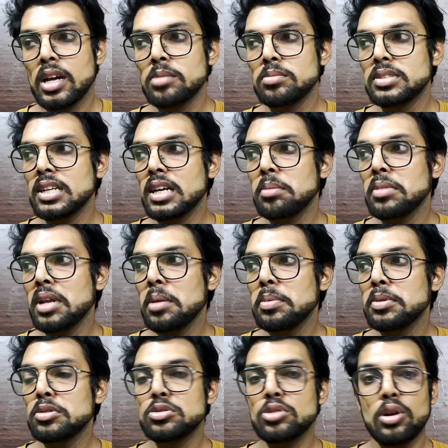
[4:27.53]
कम से कम नहीं
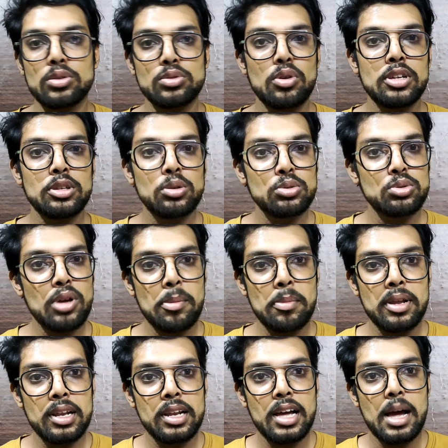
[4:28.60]
भी तो सौ सौ दो सौ
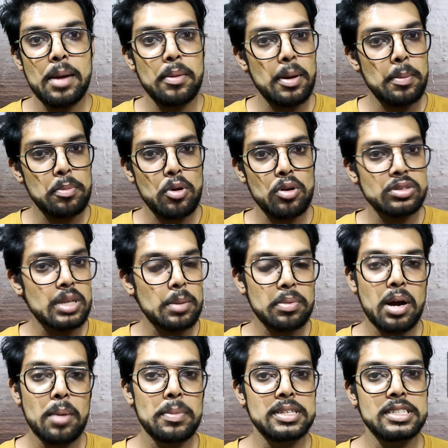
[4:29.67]
एम का अप्रोक्स
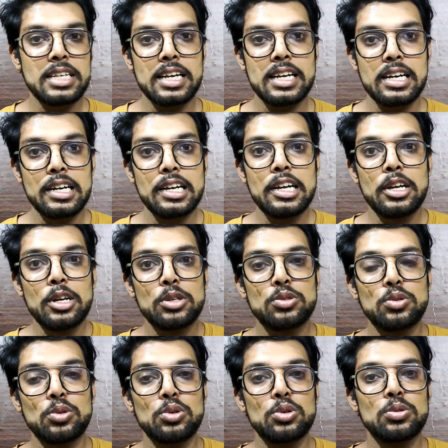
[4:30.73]
आपका बन जाएगा
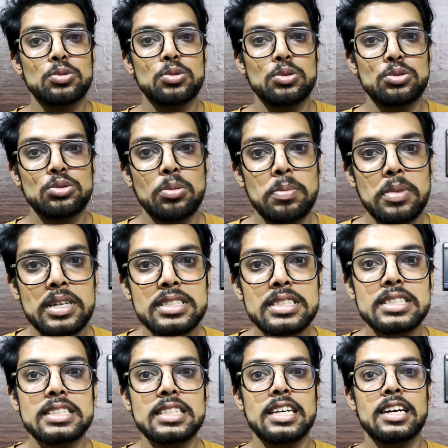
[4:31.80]
तो दोस्तों
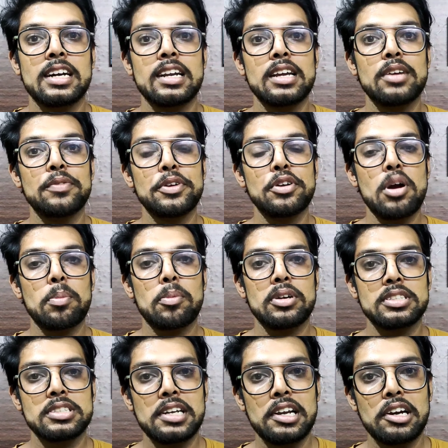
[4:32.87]
बस अगर ये वीडियो
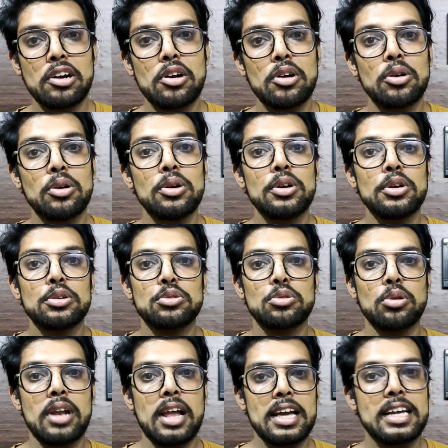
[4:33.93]
आपको अच्छा लगा हो
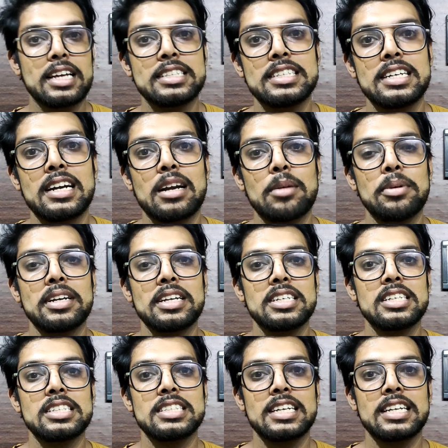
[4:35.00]
तो लाइक कीजिएगा कमेंट
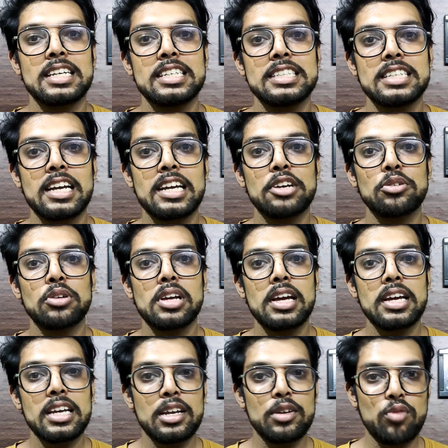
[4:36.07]
कीजिए शेयर कीजिएगा क्योंकि
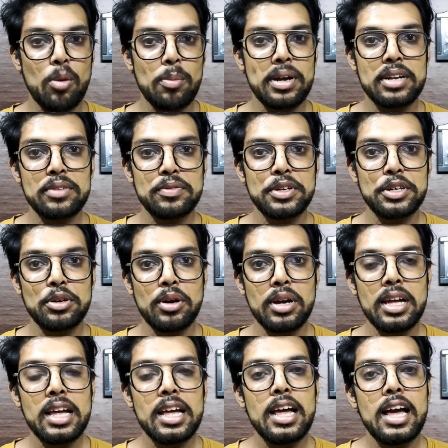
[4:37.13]
एक इन्फॉर्मेटिव वीडियो
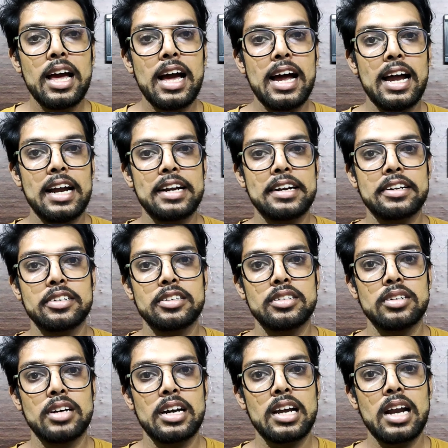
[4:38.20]
है एंड uh,
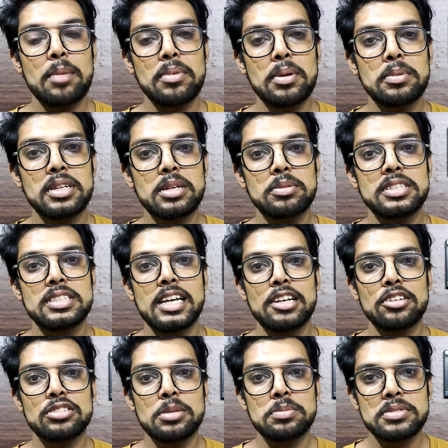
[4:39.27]
अगर आपने अभी तक मेरे
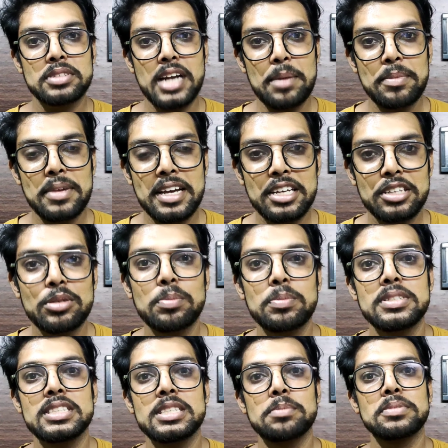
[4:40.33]
चैनल को सब्सक्राइब नहीं किया तो
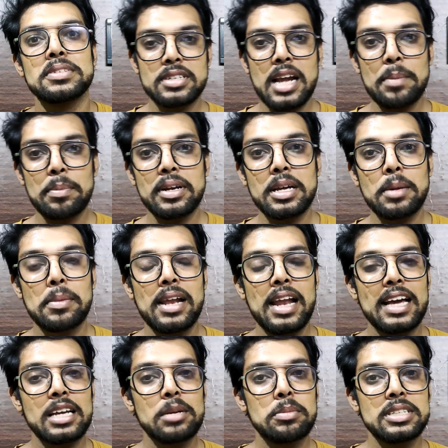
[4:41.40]
प्लीज सब्सक्राइब करके
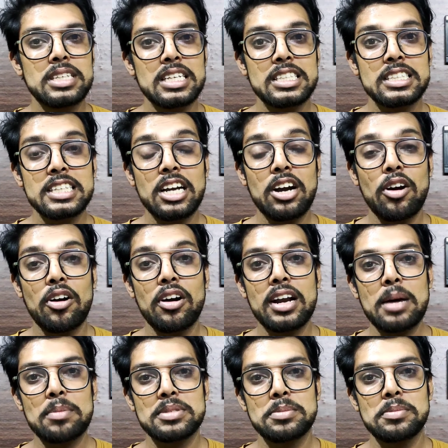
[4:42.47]
बेल आइकन बजा दीजिएगा
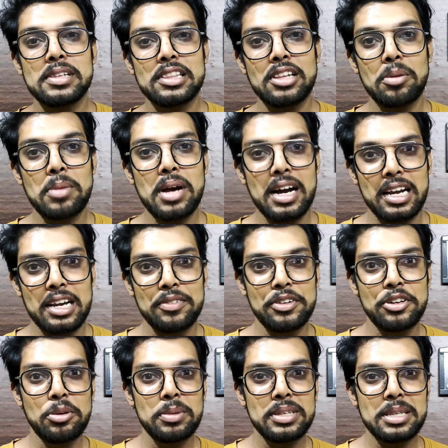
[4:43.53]
और आपसे मिलता हूं मैं अगले
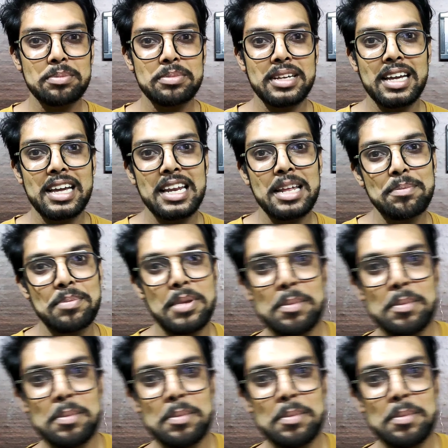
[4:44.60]
वीडियो में तब तक के लिए